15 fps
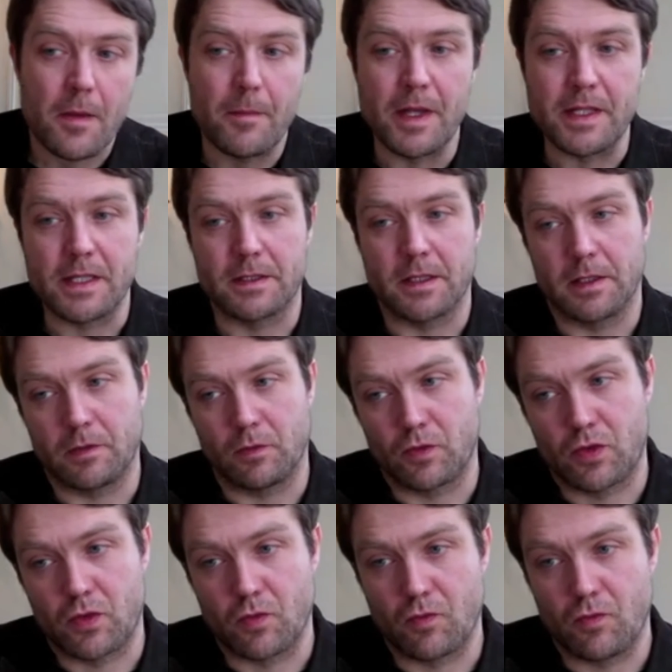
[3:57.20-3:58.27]
Mais cette
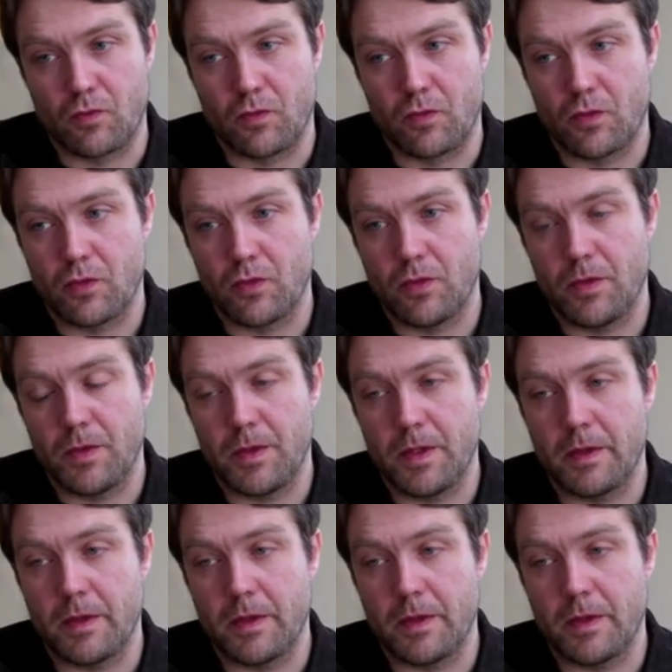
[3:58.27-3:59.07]
intention, euh, il